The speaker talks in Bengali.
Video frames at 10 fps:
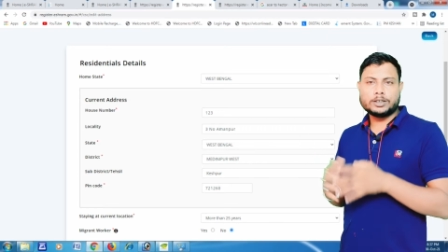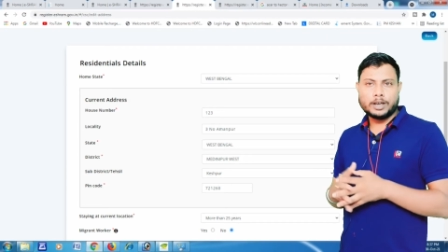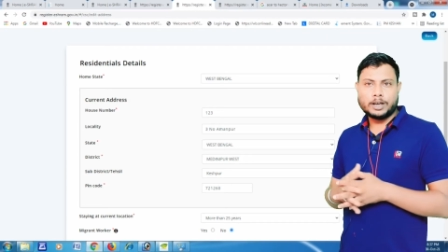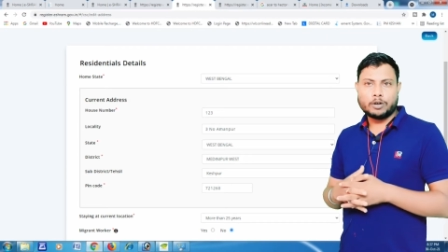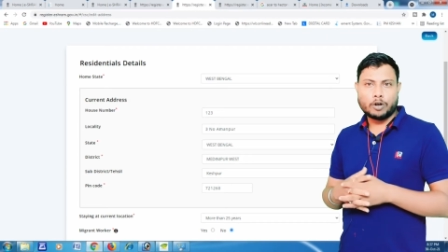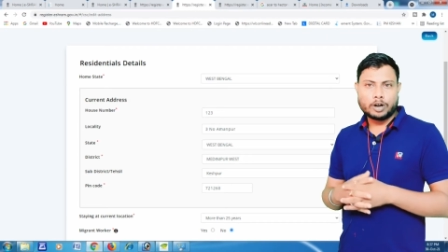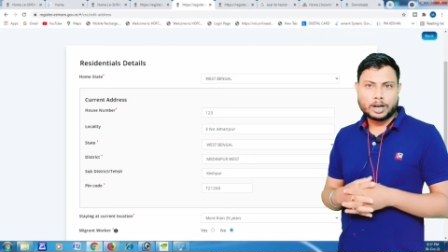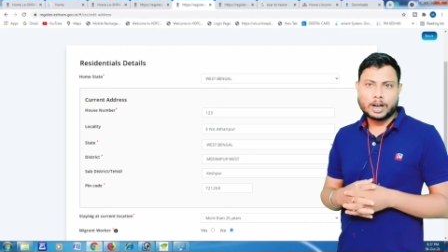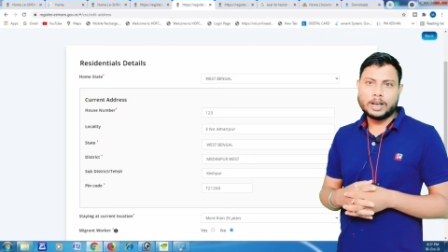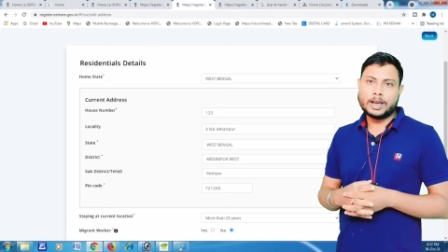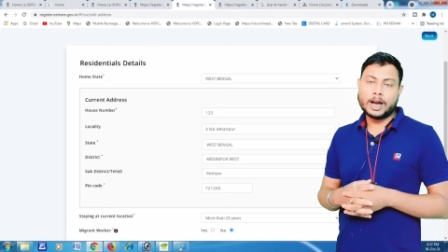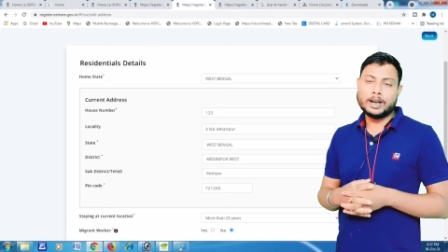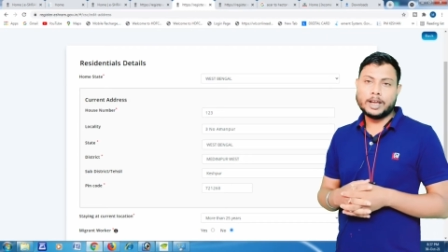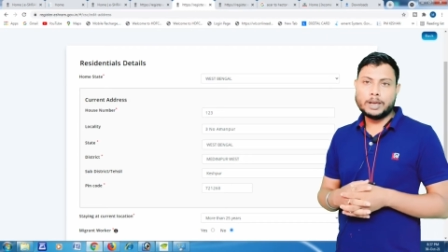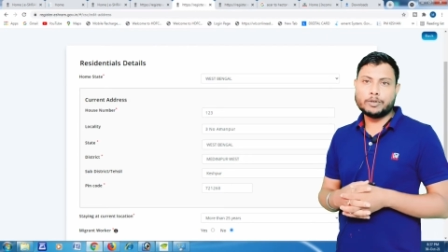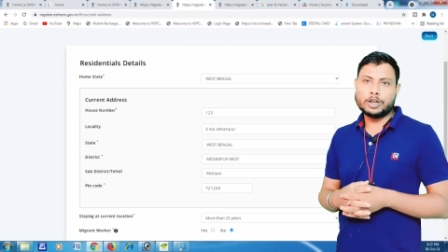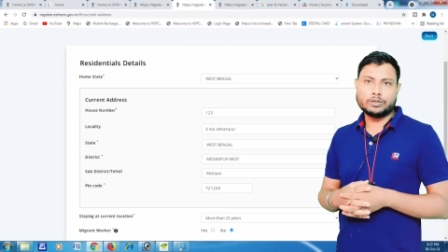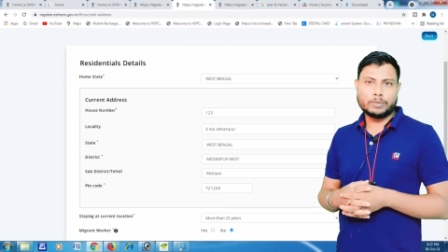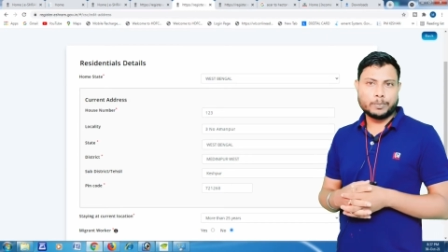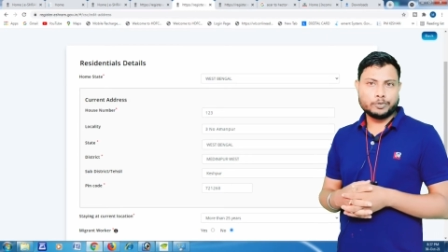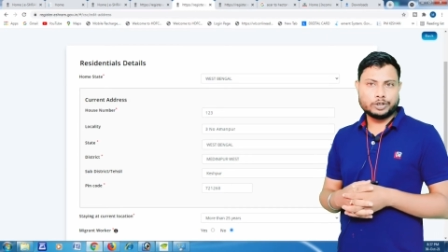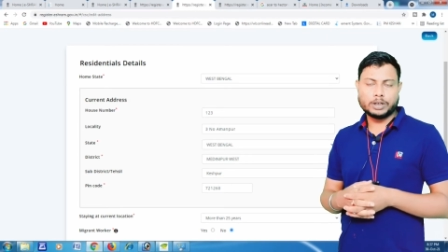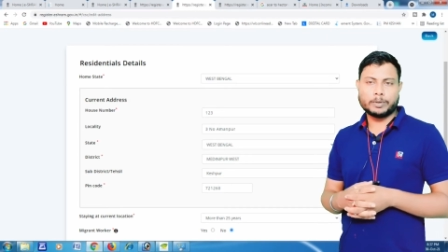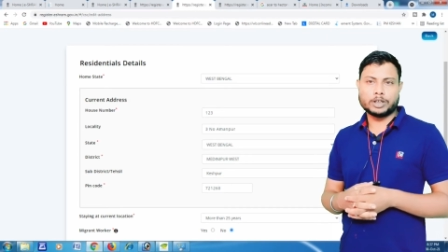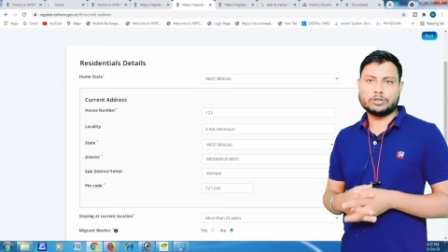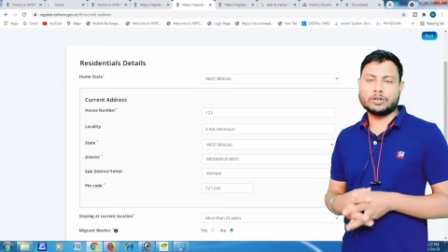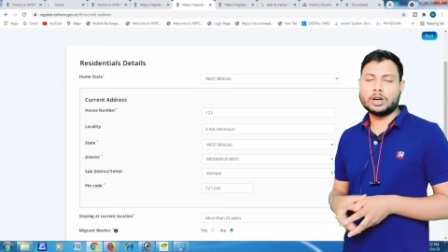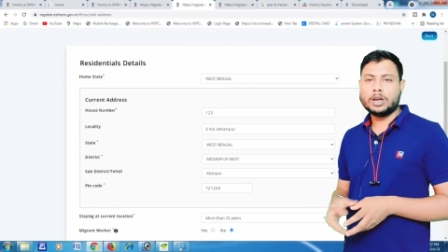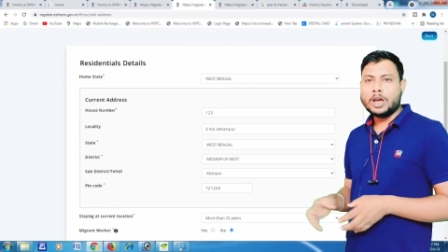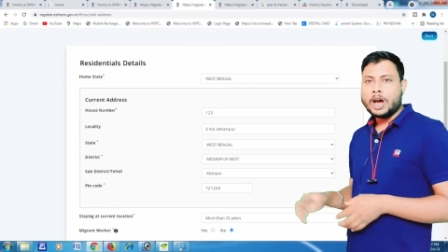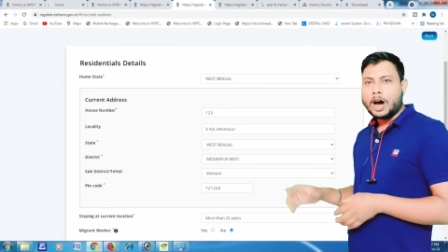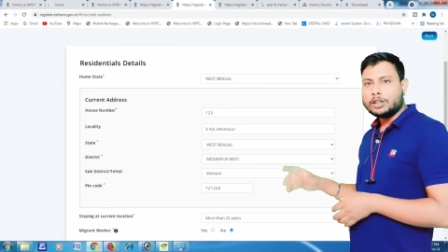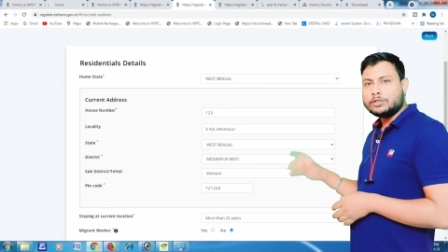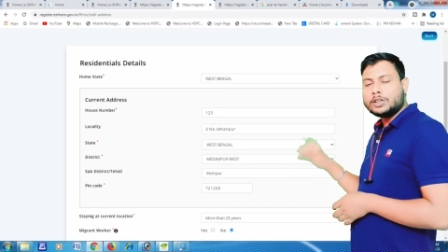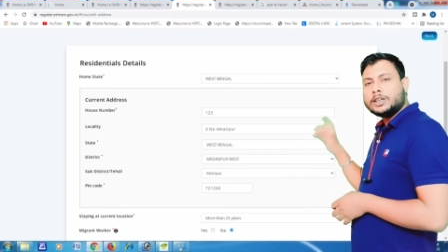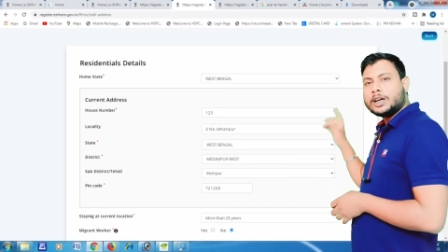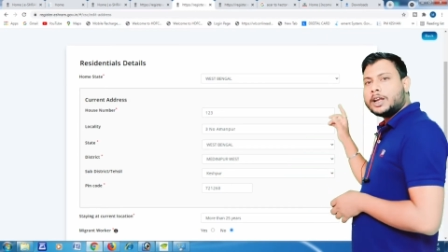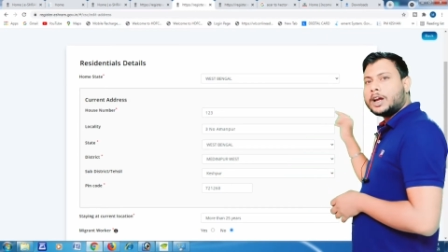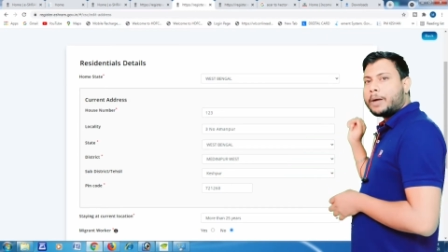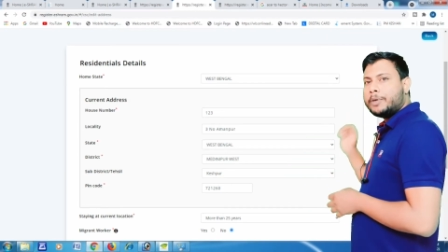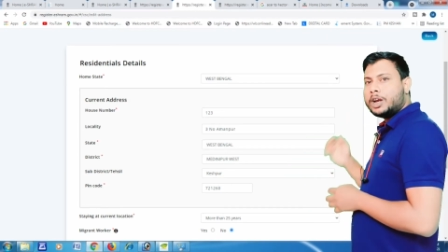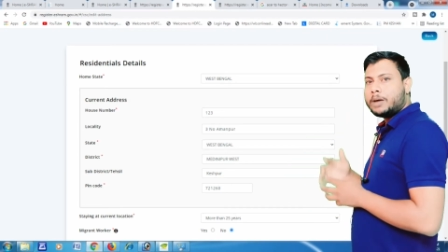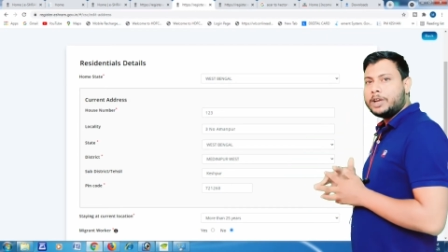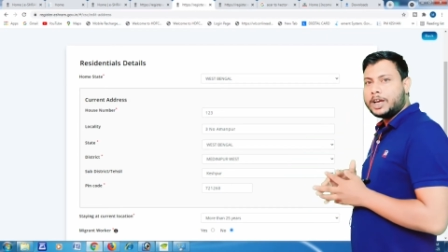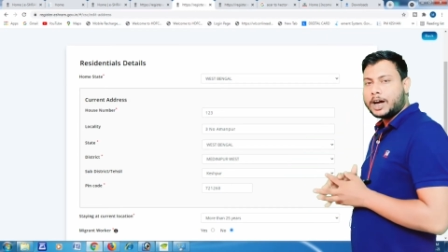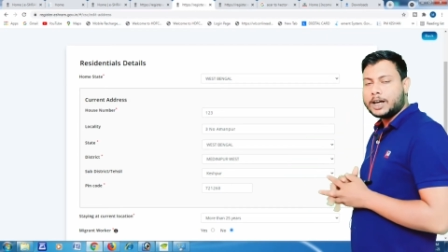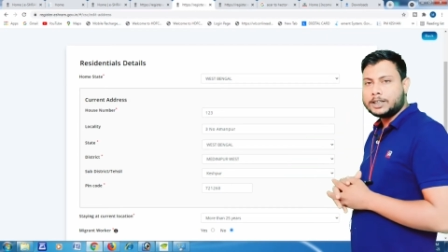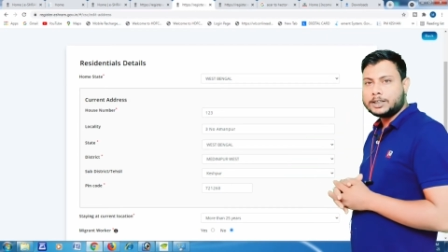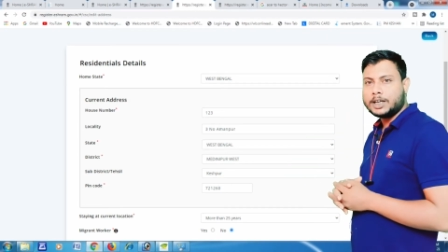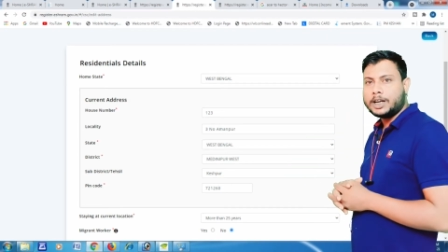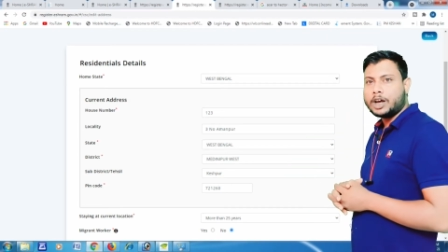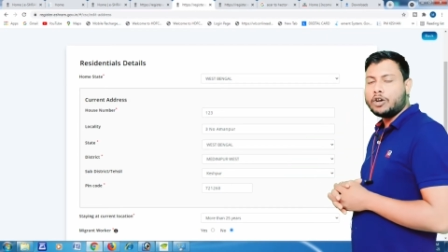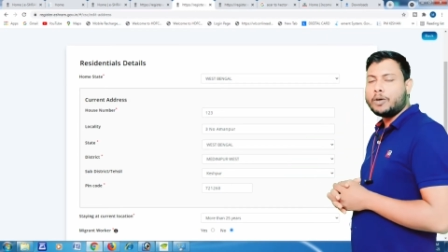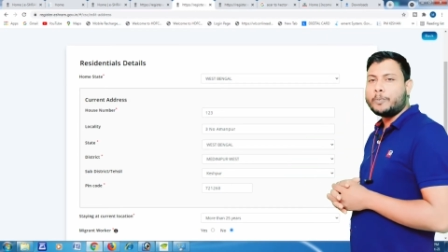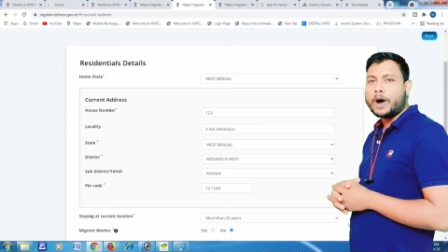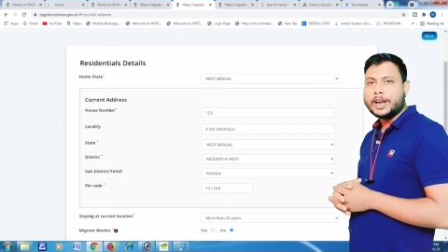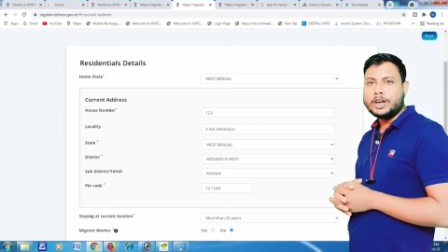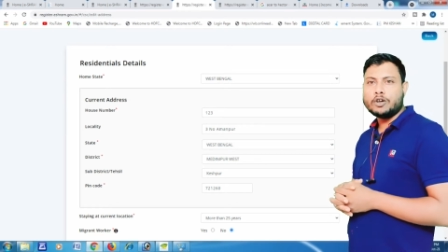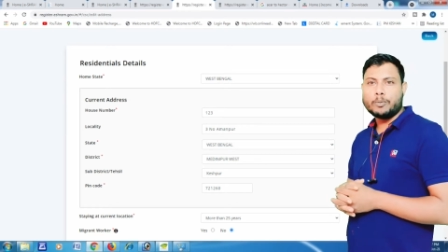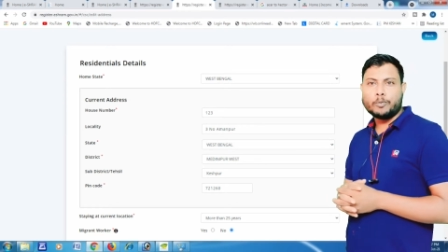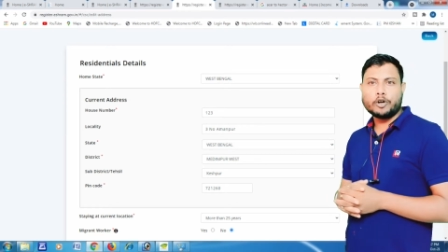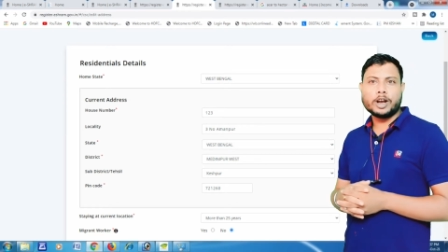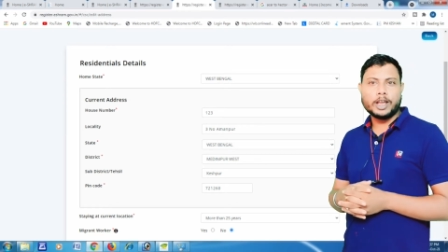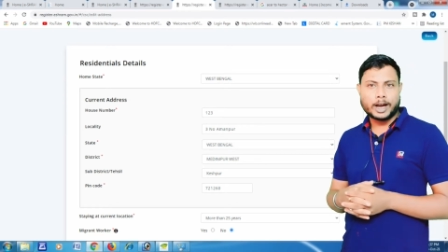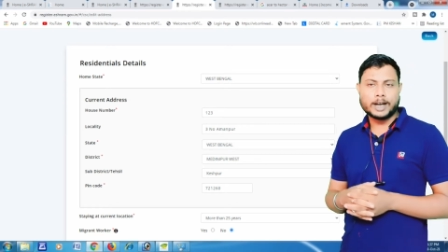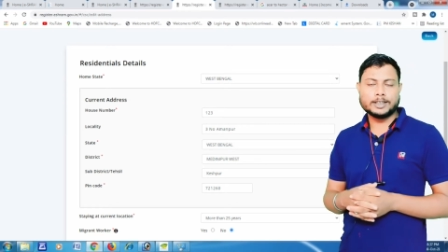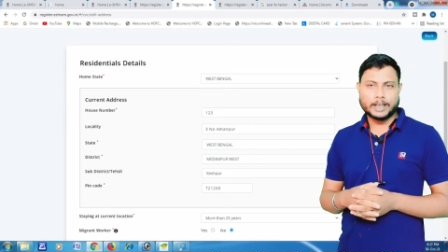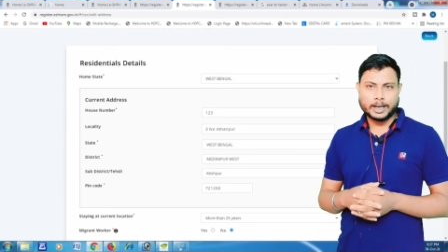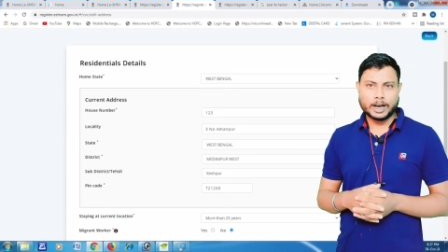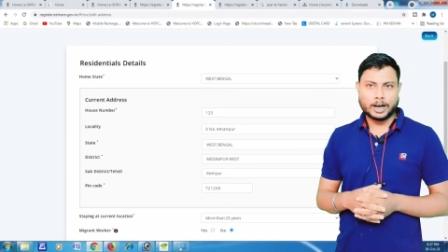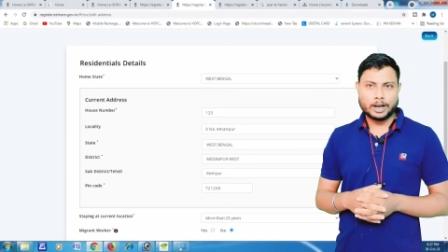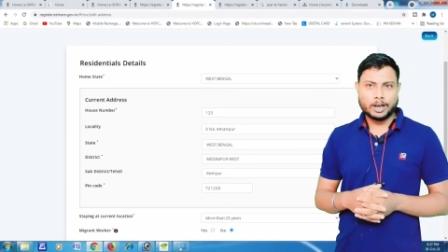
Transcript: সেই ঘরটা লেখা নেই বলে তোমরা বুঝতে পারছো না আদতে যেখানে গ্রামের নাম লেখা আছে সেটা হলো বাড়ির নম্বর লেখার জায়গা